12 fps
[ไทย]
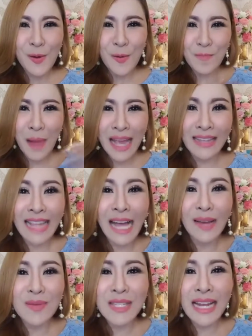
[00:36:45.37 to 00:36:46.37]
ไปตา
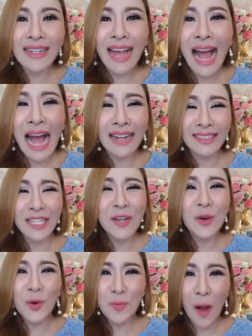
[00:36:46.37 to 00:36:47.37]
มเส้นทางที่
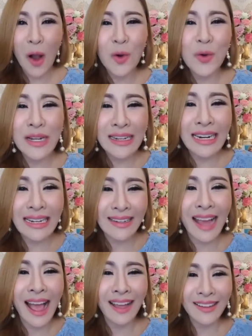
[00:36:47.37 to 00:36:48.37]
ครูบอกคุณกฤษ
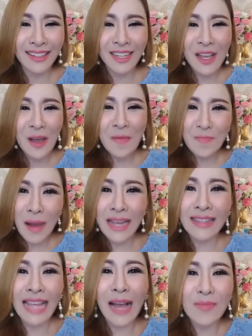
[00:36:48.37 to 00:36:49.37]
นะไป
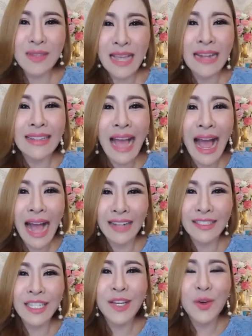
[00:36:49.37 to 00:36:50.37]
ตามเส้นทาง
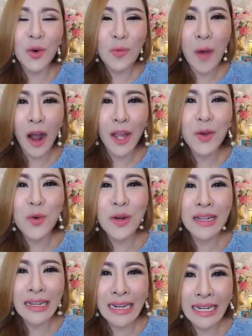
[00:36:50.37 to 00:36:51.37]
ที่ครูบอกให้คุณ
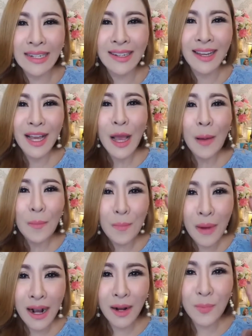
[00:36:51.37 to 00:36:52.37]
กฤษ
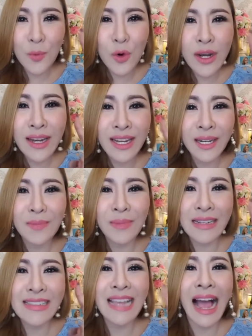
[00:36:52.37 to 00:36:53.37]
เบิกบุญเดิม
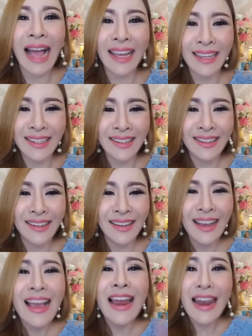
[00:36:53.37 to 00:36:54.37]
มาใช้
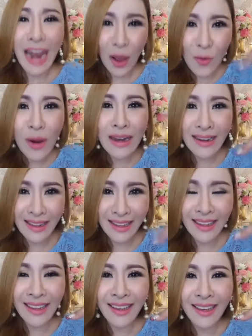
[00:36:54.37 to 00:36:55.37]
แล้ววันนี้
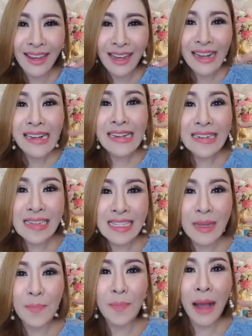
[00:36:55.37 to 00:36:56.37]
คือ
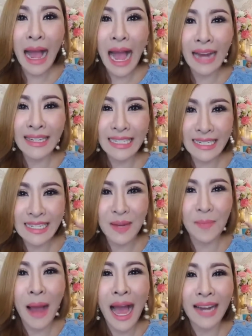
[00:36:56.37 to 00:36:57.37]
สะพานอีกสะ
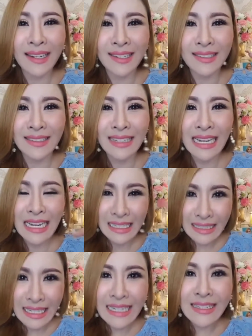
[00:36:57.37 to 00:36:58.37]
พานหนึ่ง
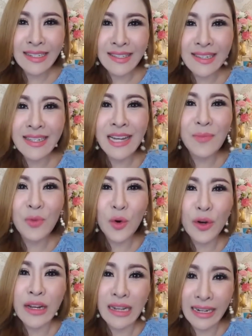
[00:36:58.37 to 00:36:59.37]
ที่จะเชื่อม
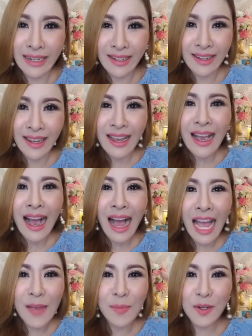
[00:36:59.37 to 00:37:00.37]
คุณกฤษ
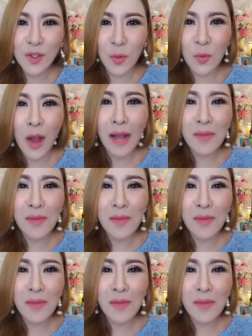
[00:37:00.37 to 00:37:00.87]
ให้ประสบความ